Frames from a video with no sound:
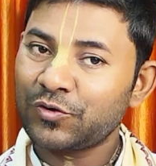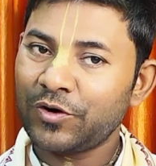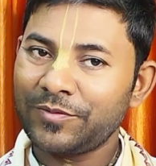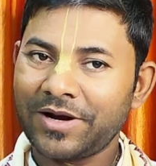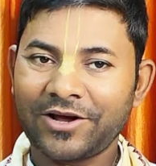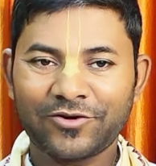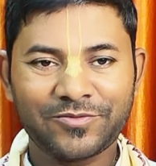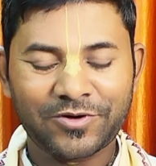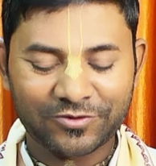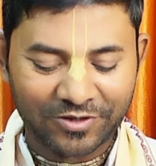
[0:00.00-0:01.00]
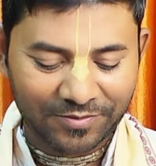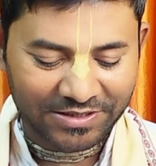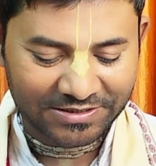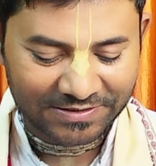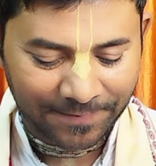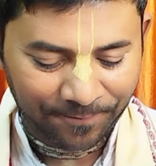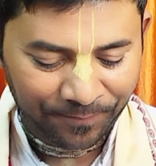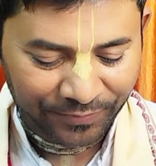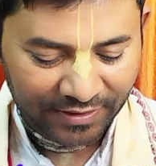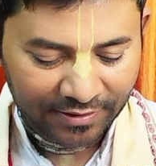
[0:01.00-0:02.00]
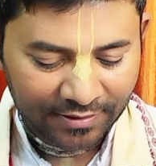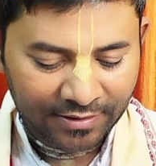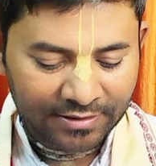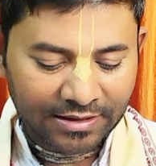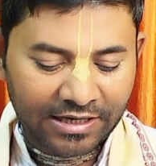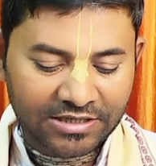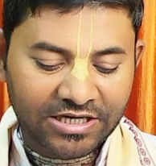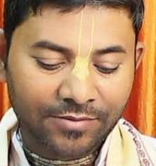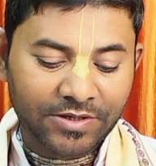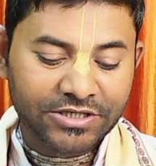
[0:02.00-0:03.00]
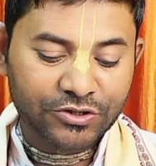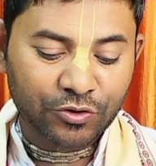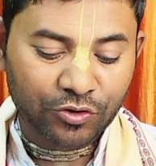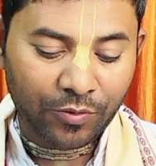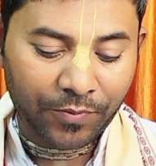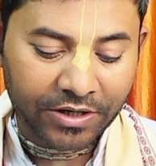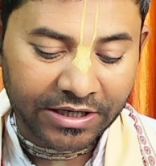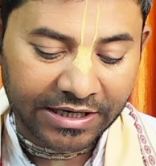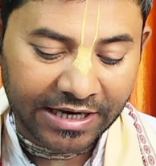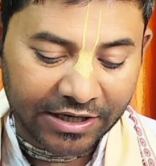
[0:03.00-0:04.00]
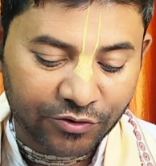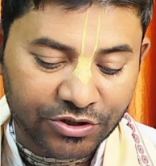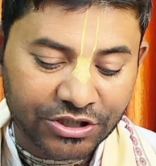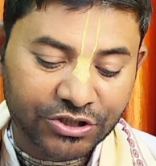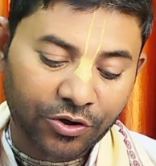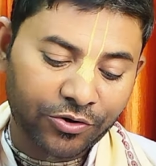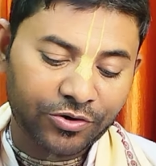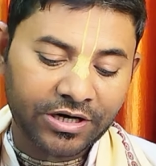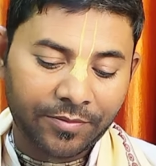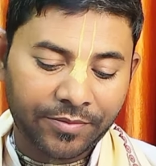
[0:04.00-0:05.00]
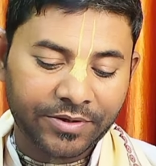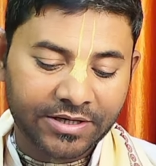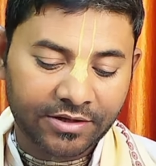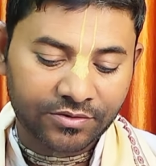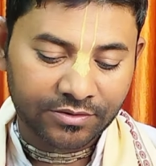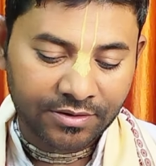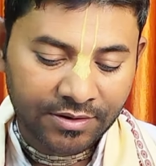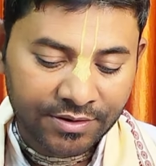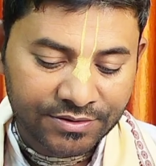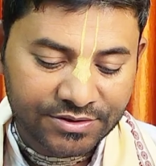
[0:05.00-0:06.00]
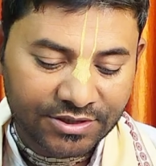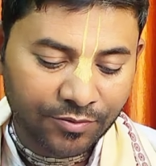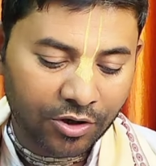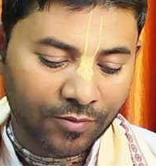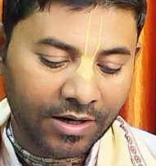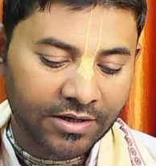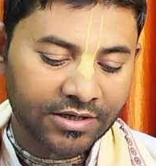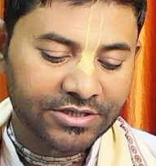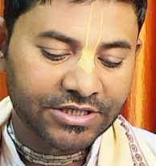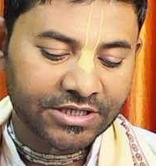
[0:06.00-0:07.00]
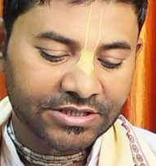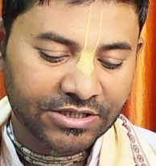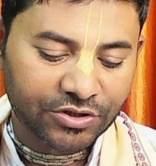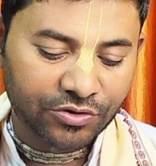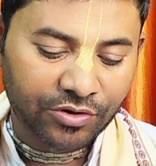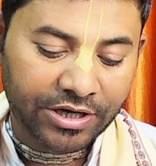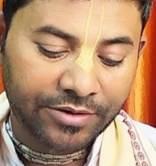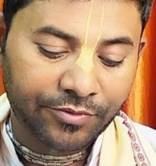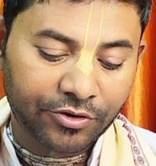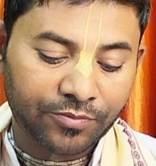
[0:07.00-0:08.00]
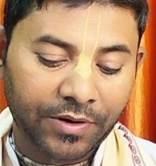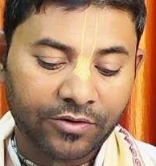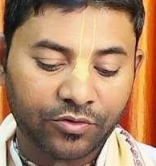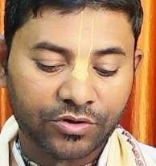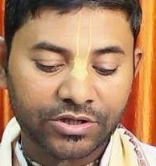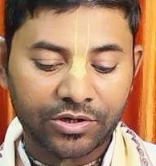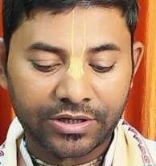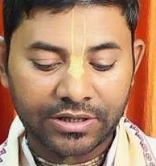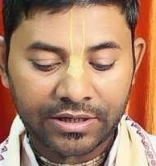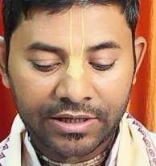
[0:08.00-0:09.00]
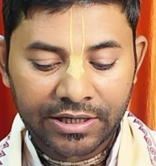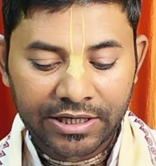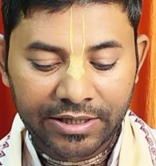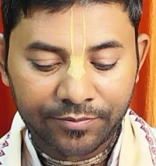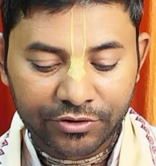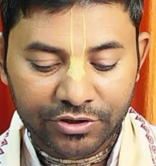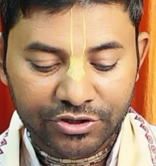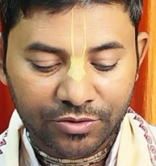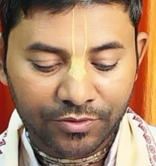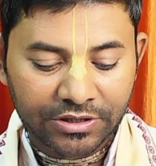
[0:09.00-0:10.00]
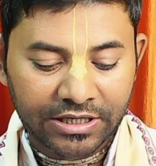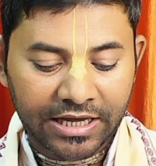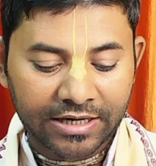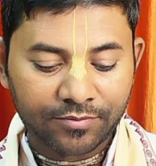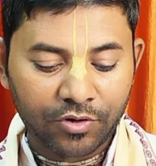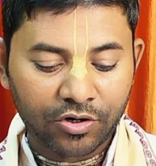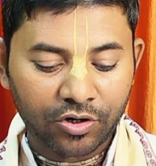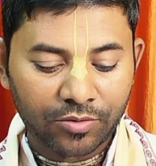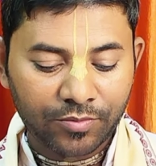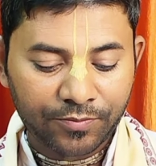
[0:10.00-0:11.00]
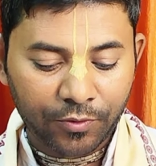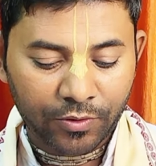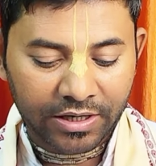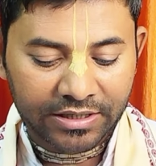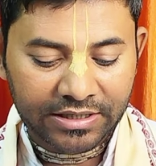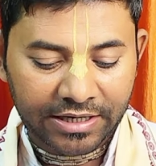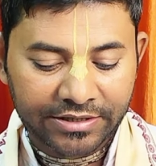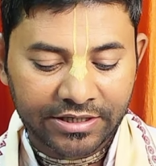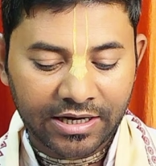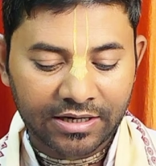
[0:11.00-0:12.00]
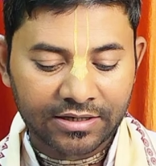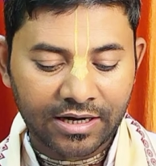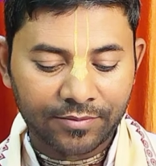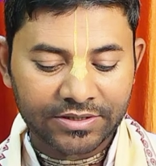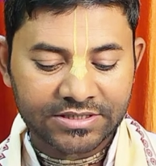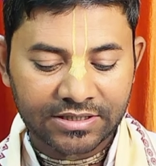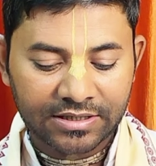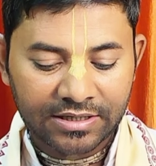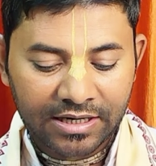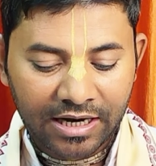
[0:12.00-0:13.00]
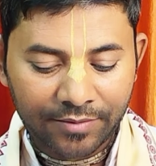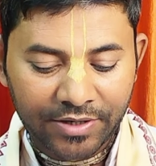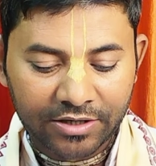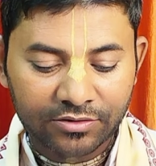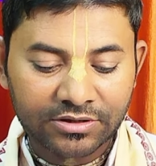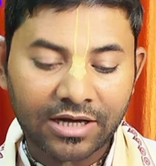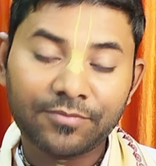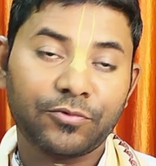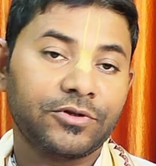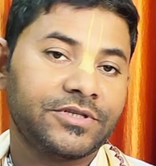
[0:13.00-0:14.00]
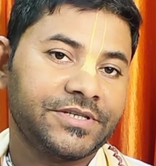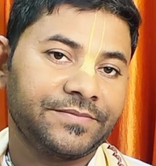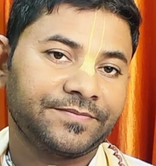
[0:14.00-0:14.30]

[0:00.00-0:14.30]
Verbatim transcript: করিবা না তুমি ভক্তরা মাতাজিরা তাই আষাঢ় মাসের শুক্লপক্ষের একাদশী স্বয়নী নামে বিখ্যাত শ্রী ভগবান ঋষিকেশের জন্য এই ব্রত পালন করতে হয় এই ব্রতের সম্বন্ধে এক মঙ্গলময় পৌরাণিক কাহিনীর নাম আছে আমি এখন তা বলছি